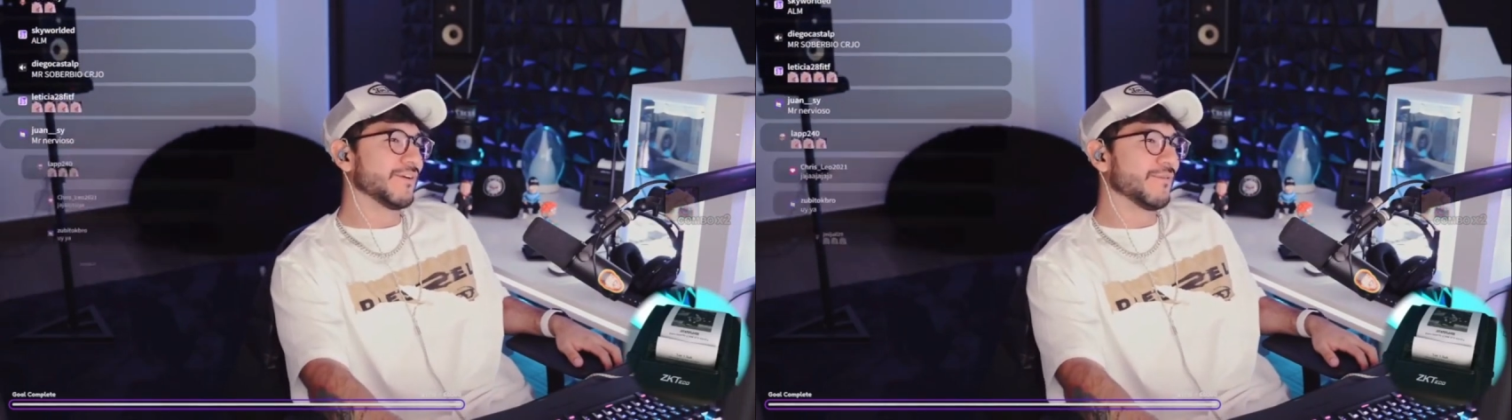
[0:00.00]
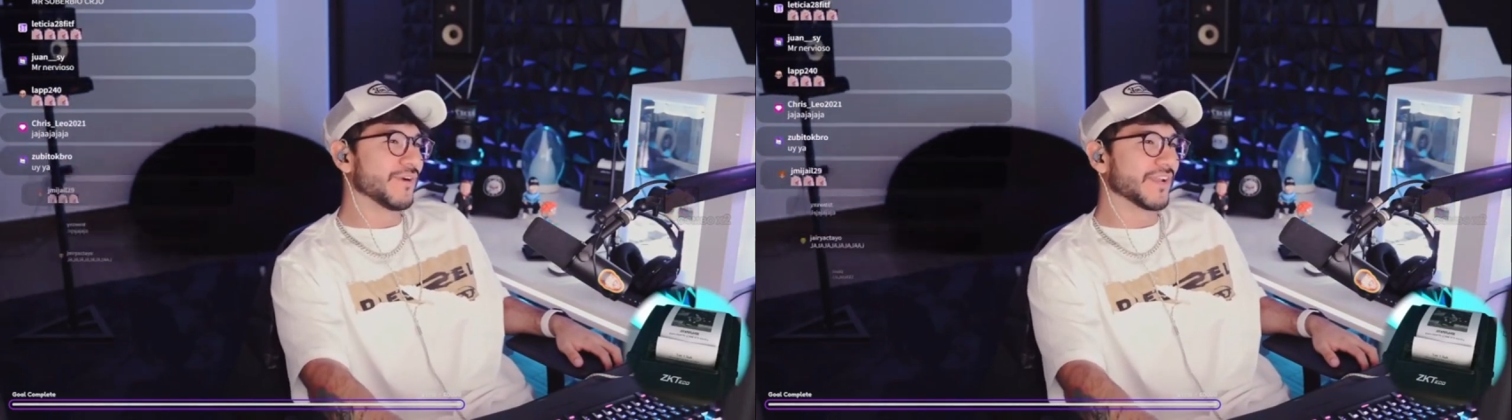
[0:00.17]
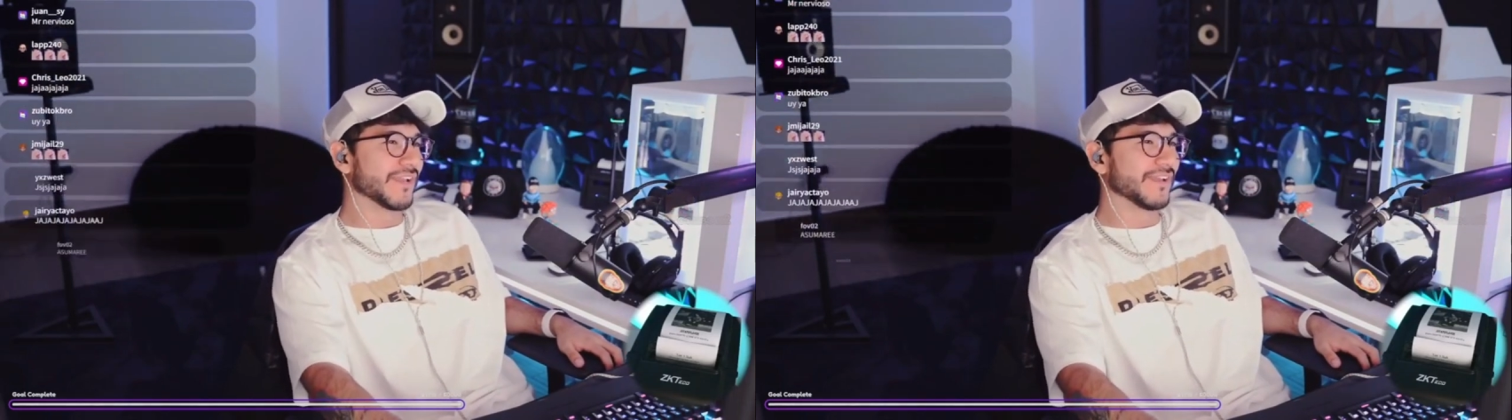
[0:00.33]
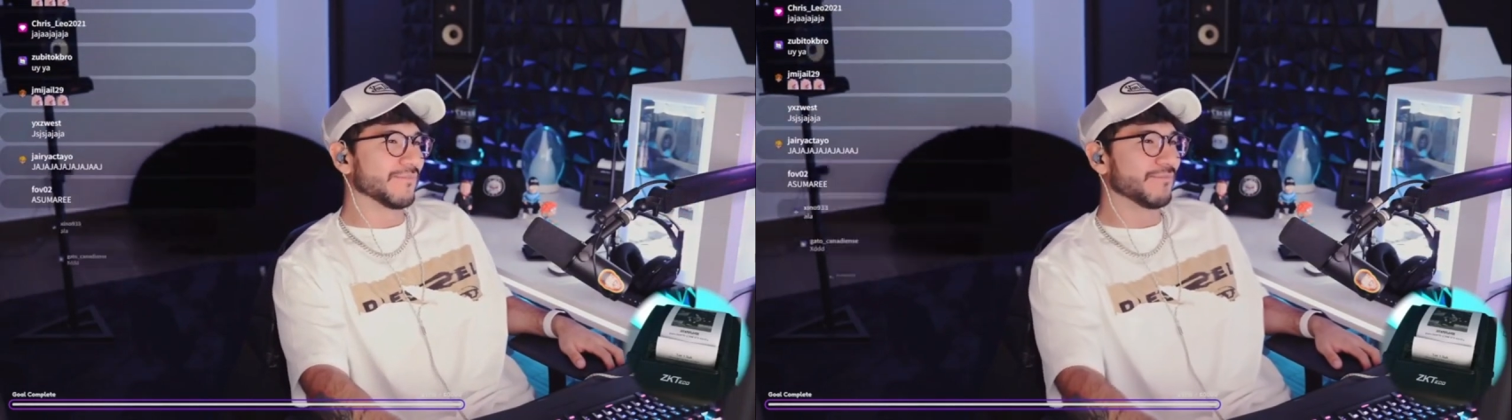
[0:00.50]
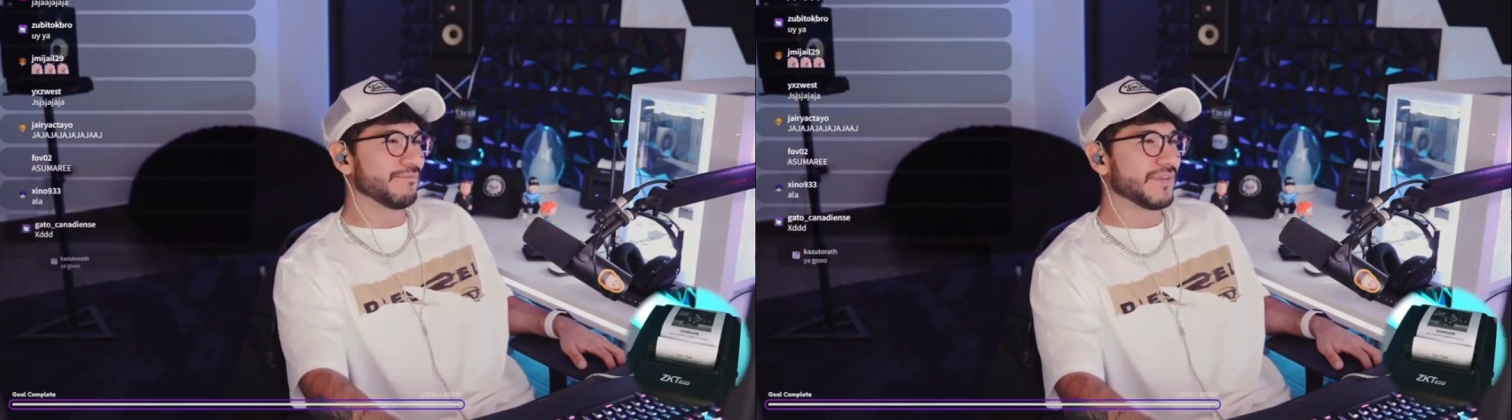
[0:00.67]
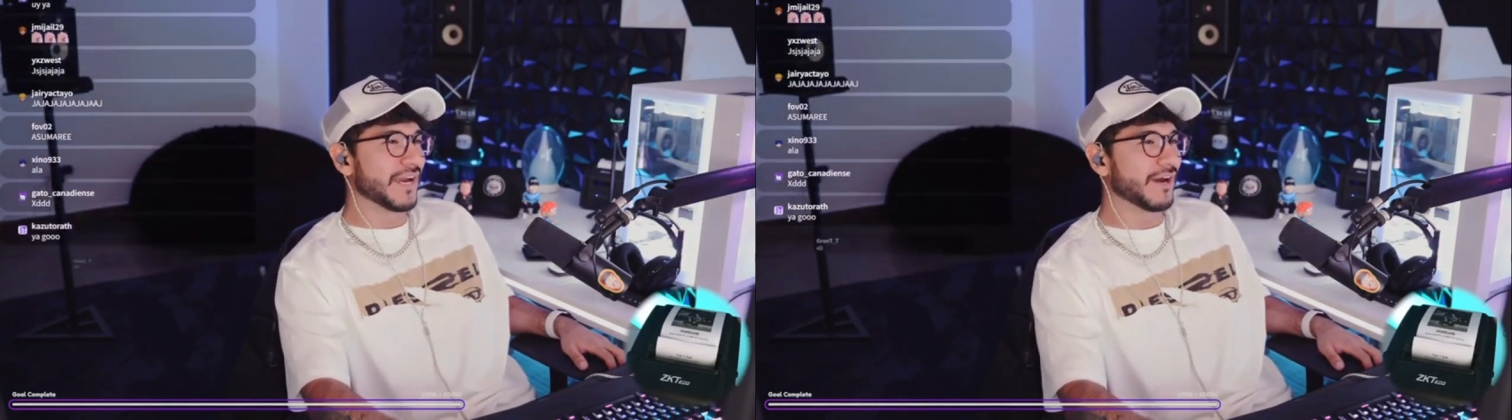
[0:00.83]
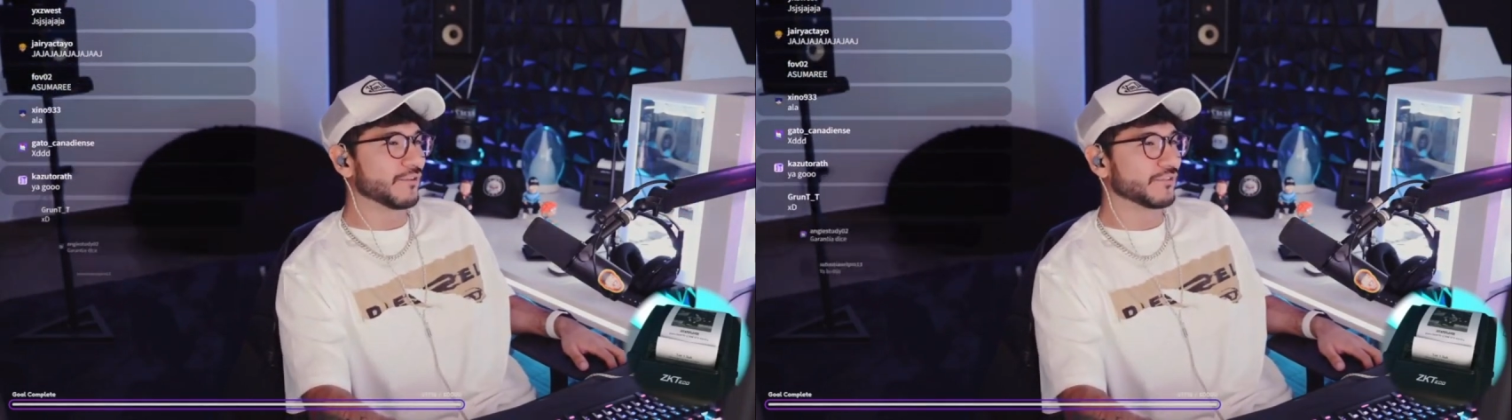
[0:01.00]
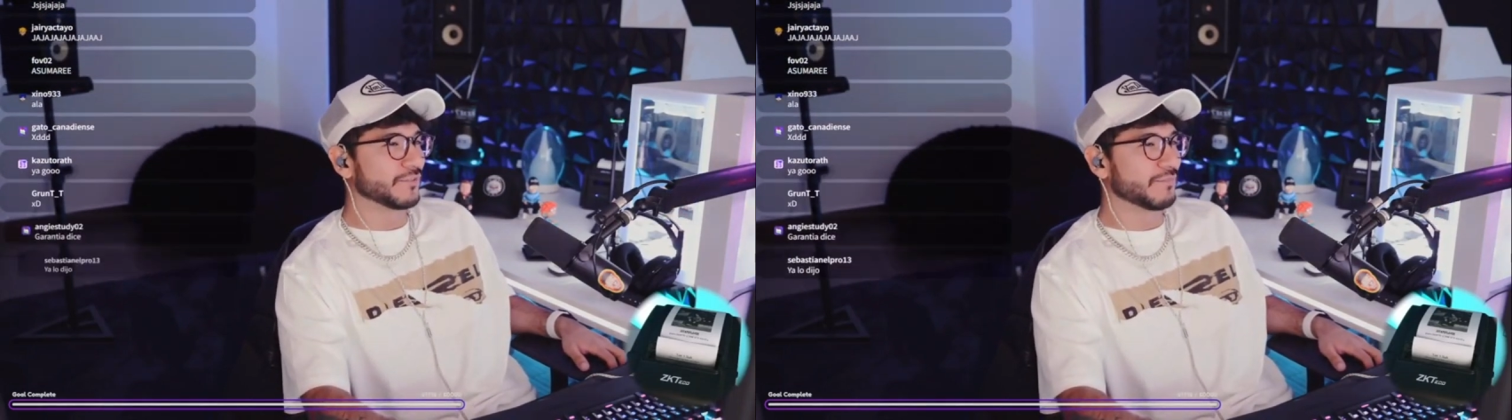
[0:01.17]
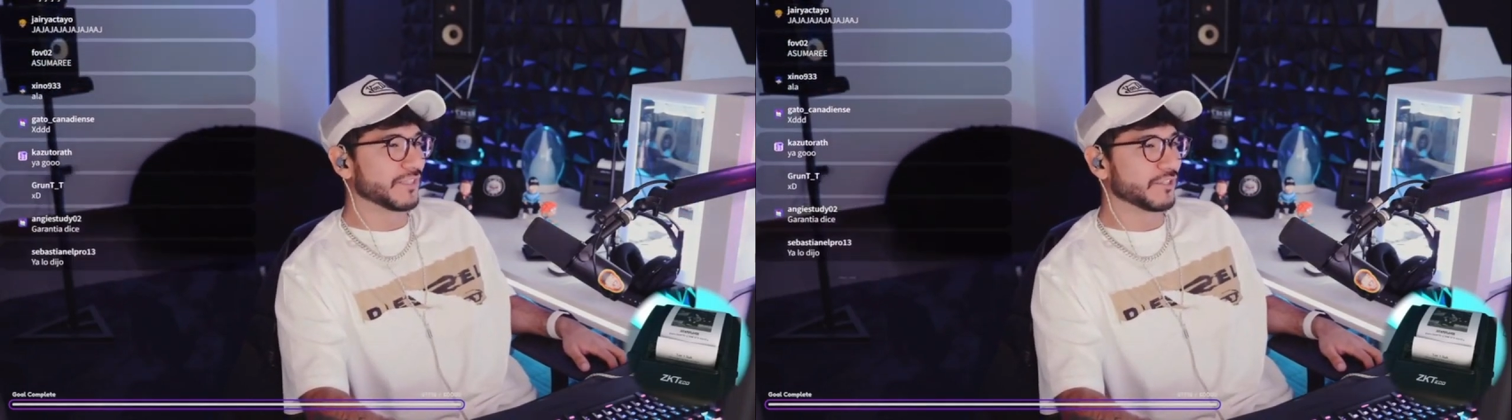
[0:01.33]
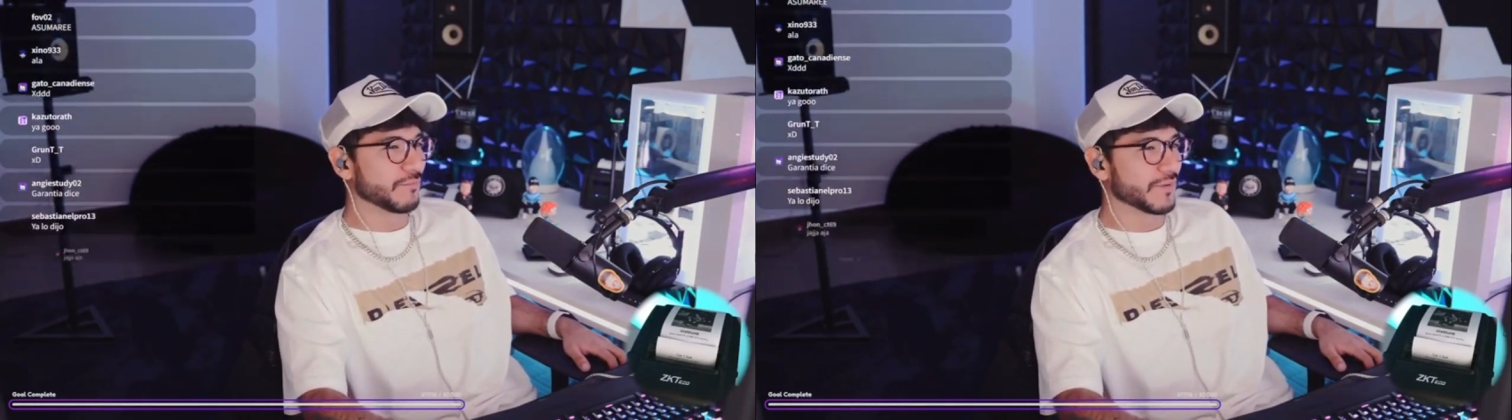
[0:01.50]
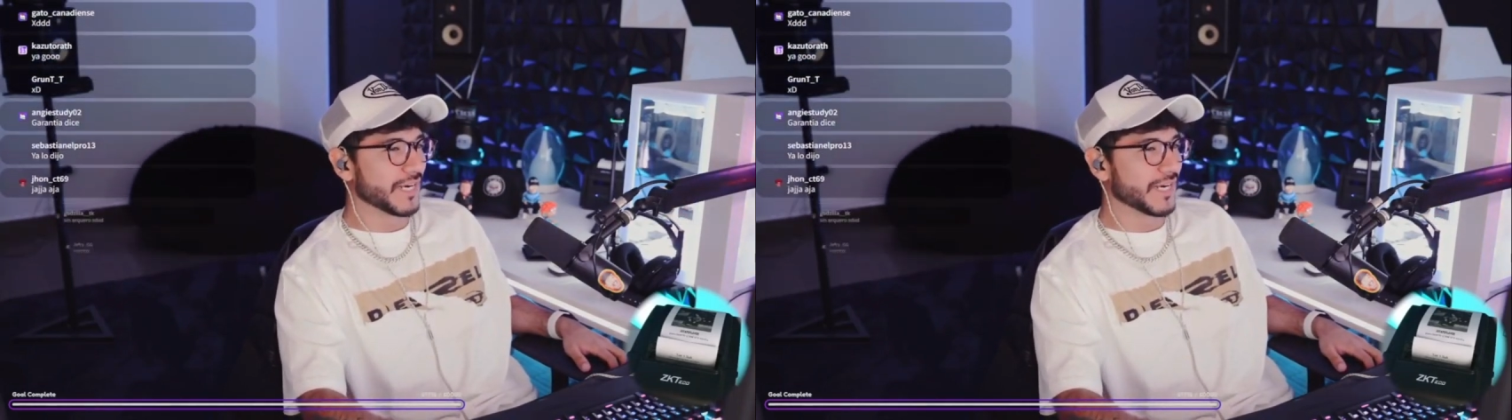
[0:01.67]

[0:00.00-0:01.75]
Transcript: ¿Cómo que viajo si pateo